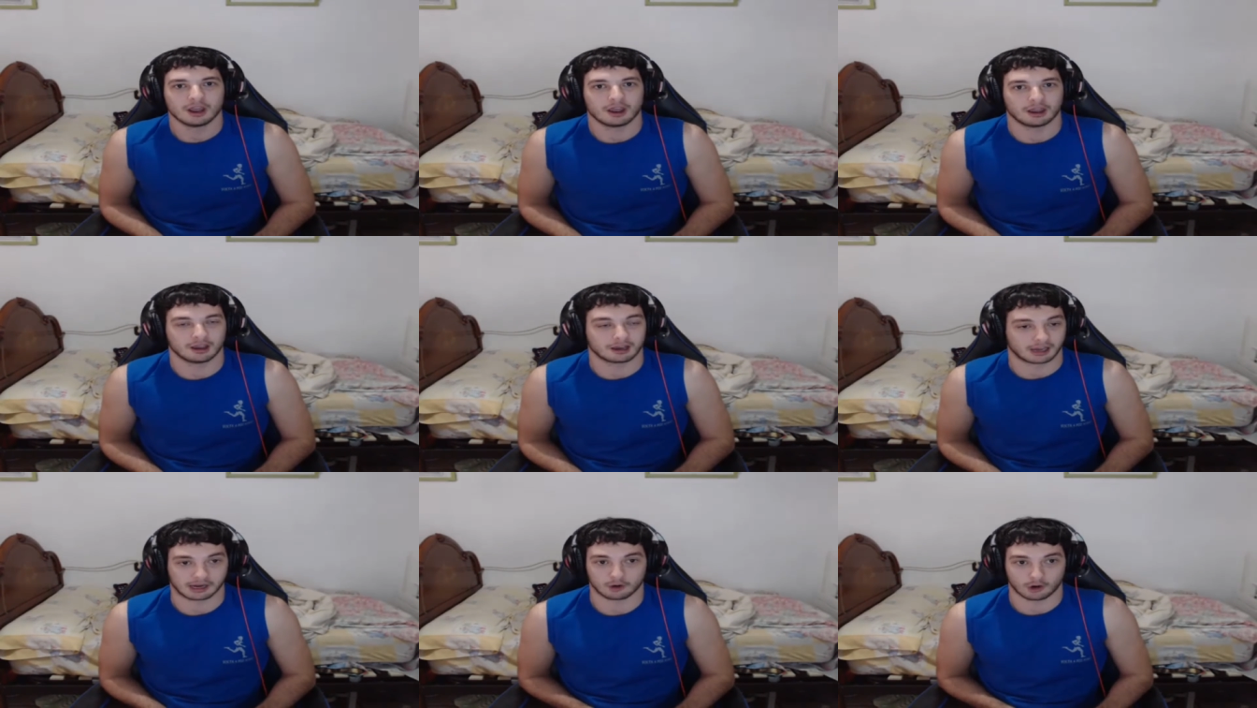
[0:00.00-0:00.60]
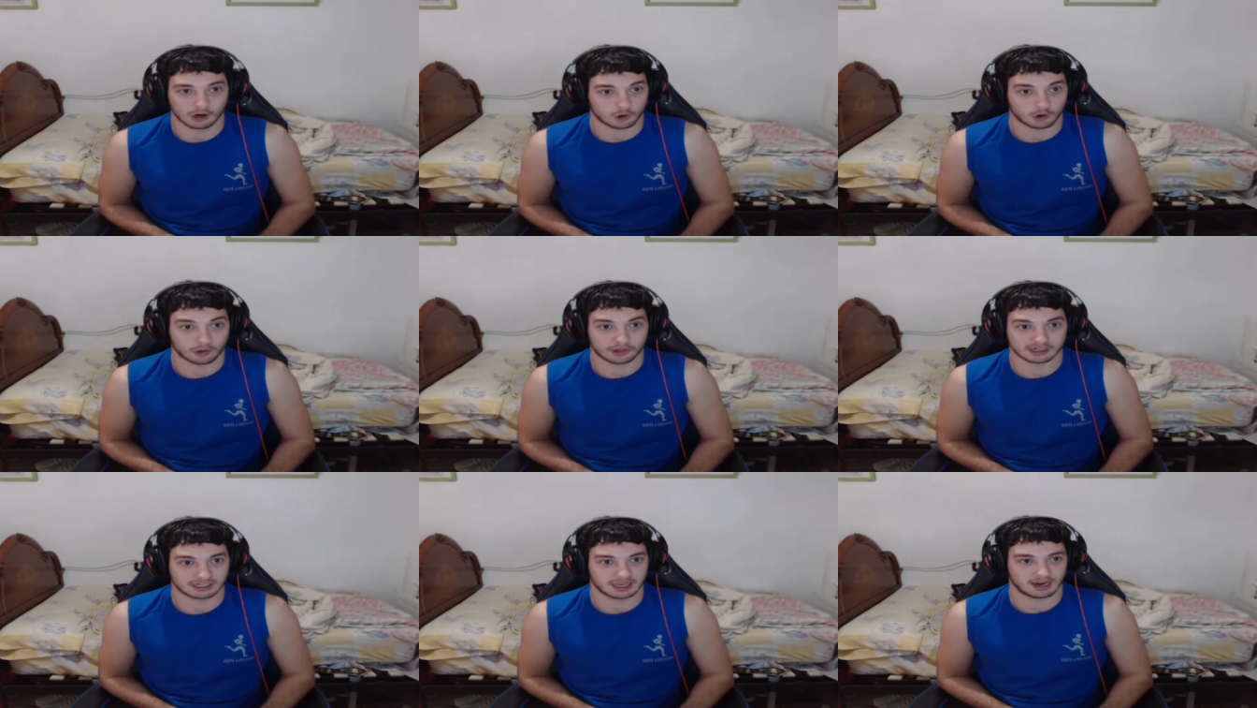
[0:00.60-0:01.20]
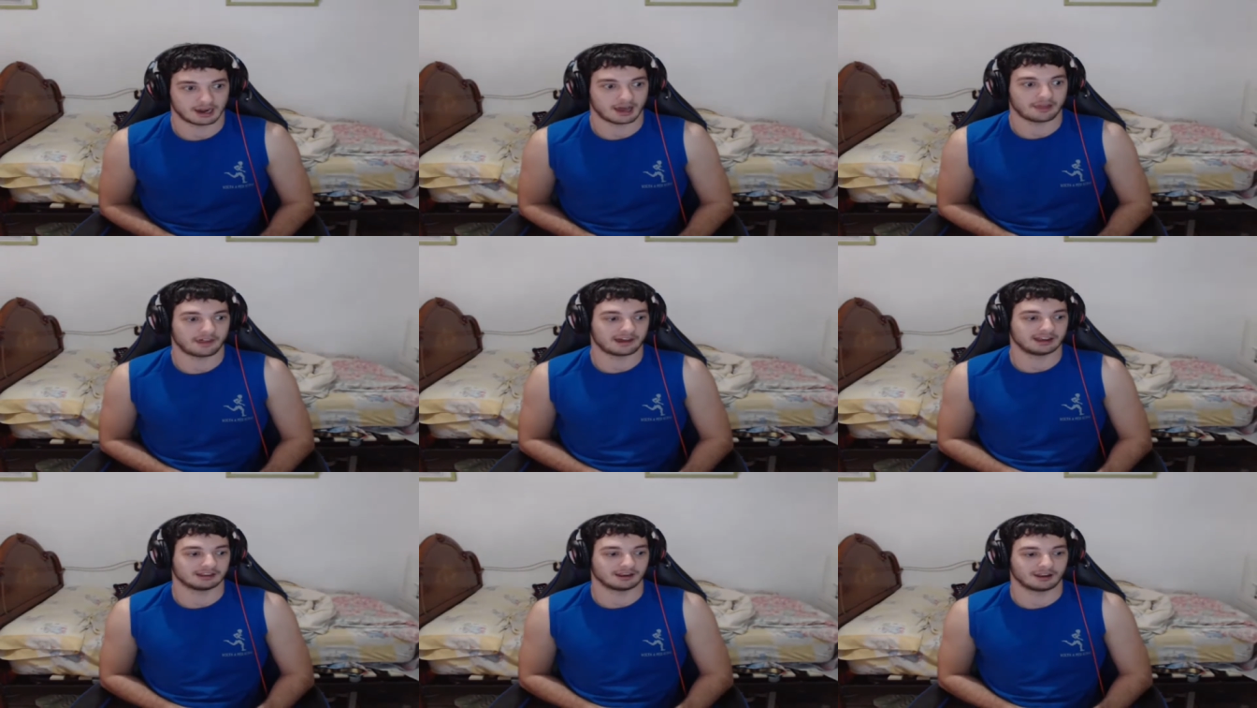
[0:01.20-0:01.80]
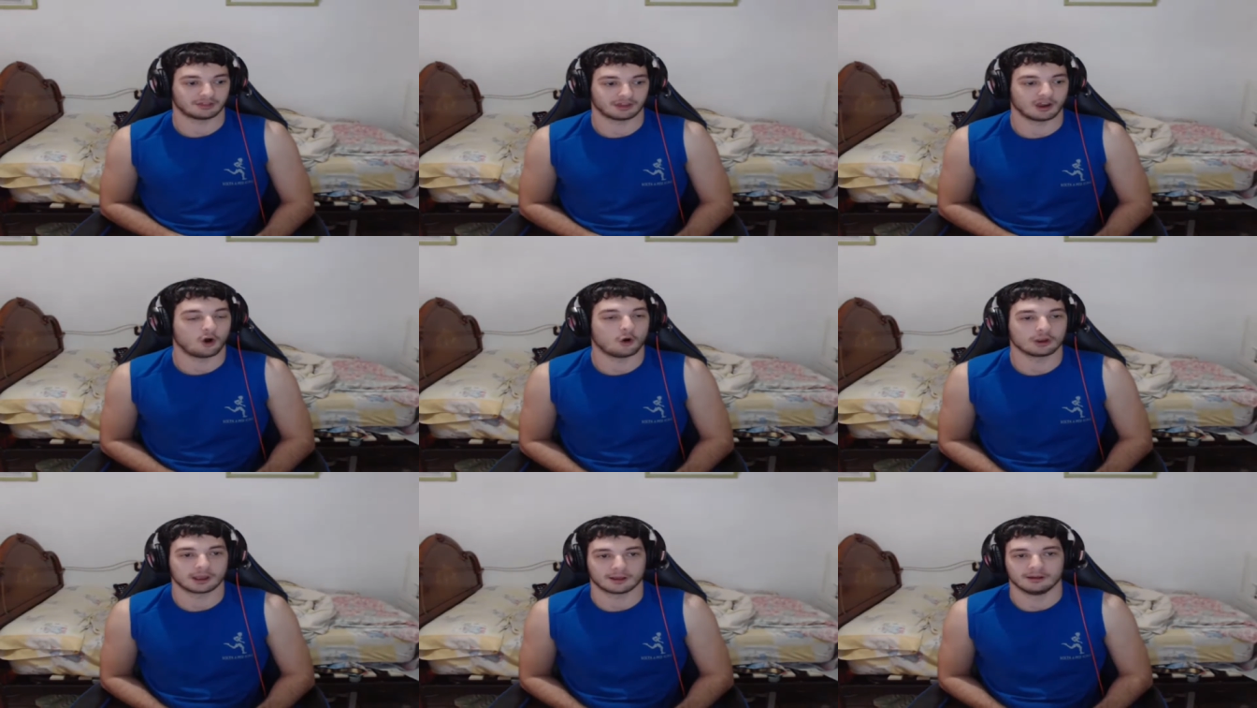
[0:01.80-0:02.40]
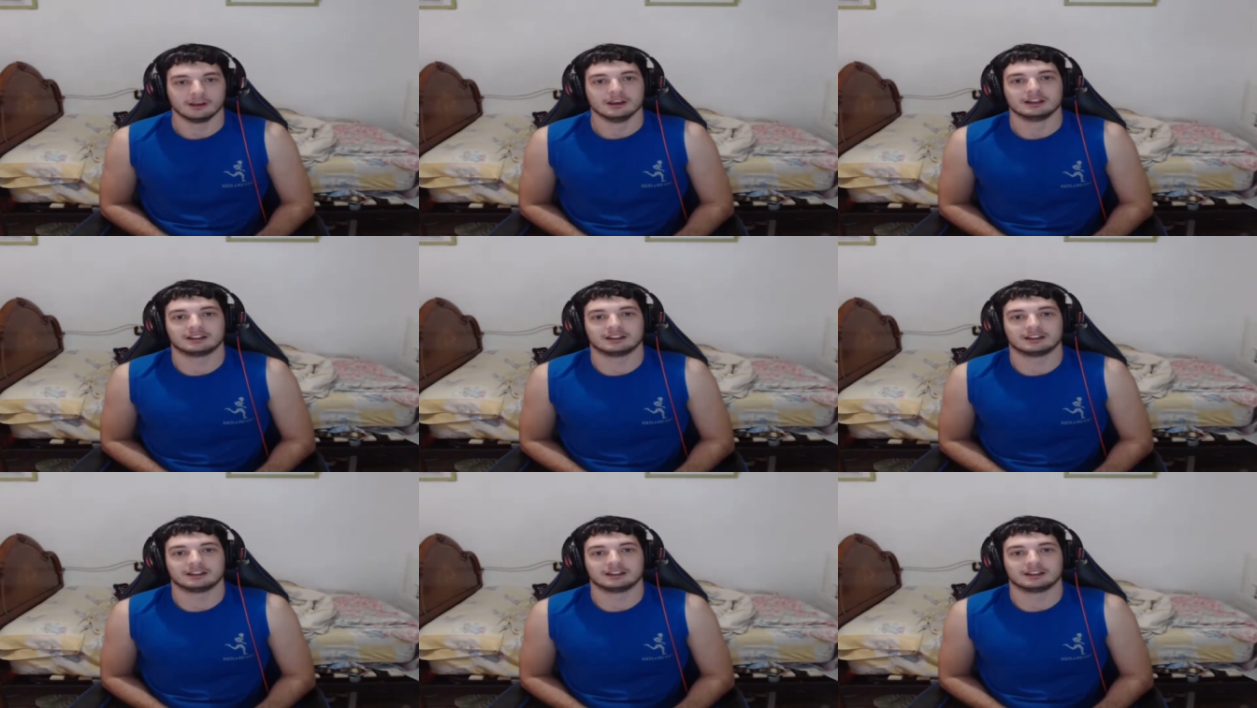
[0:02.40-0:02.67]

eh, que no le conoces de nada y te dice, oye,